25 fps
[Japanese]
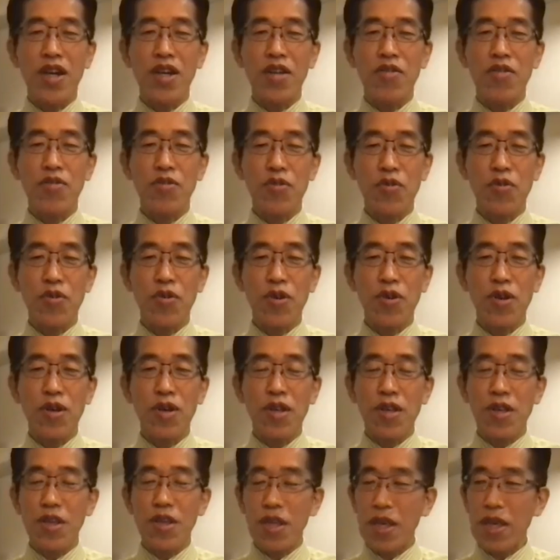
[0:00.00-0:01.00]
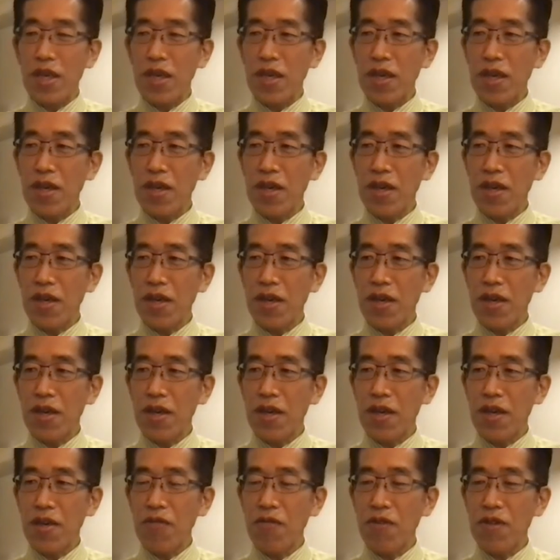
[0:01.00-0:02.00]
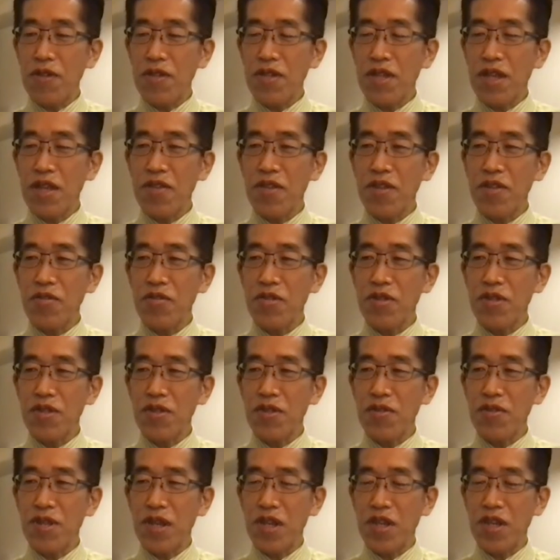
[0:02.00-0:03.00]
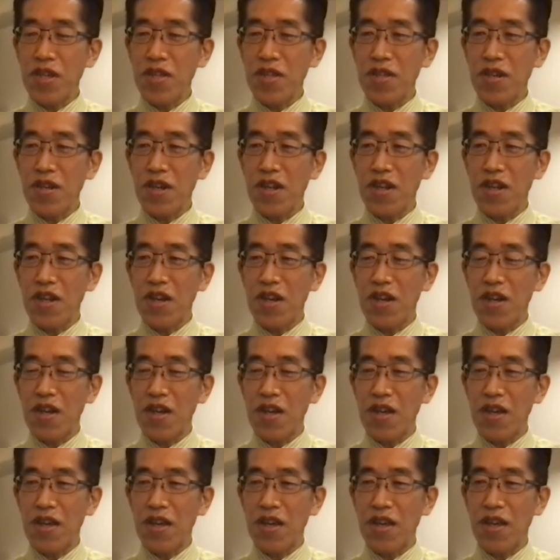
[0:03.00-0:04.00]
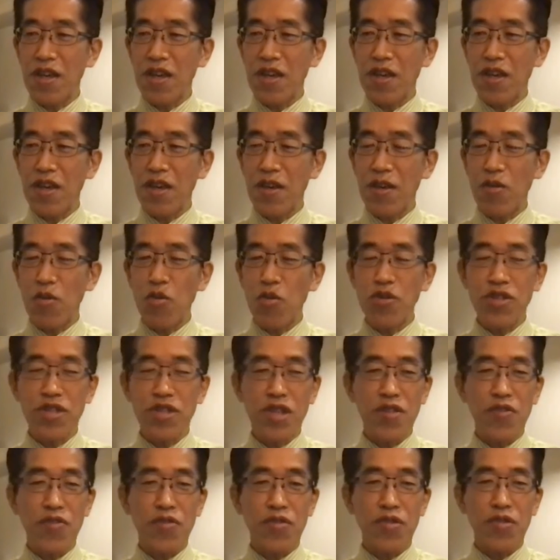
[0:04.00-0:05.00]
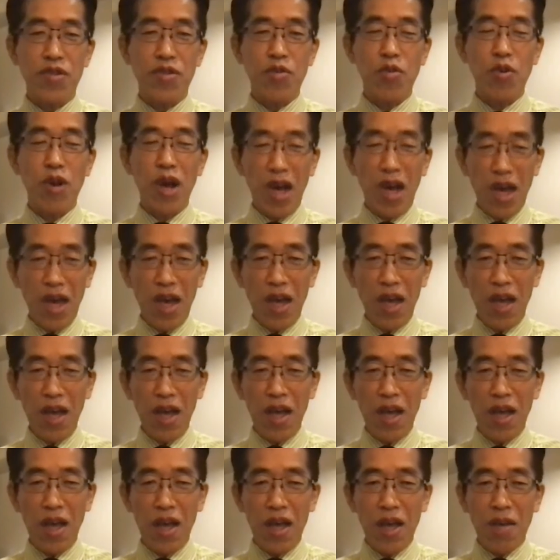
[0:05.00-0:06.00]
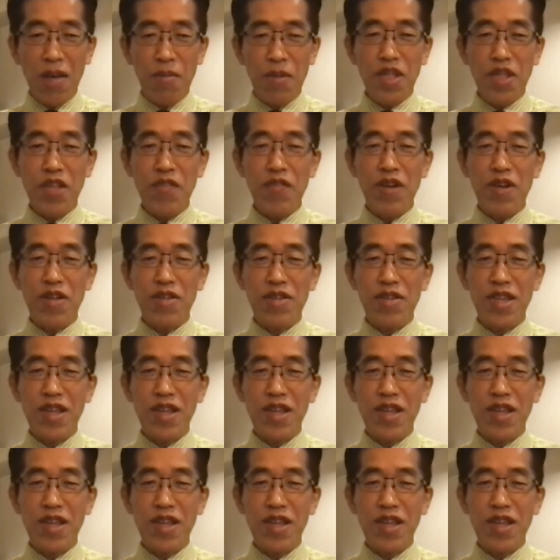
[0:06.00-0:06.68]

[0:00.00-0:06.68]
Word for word: えると、えー、要はスキャンダル追及だけしたから、えー、落ちたのか、またはス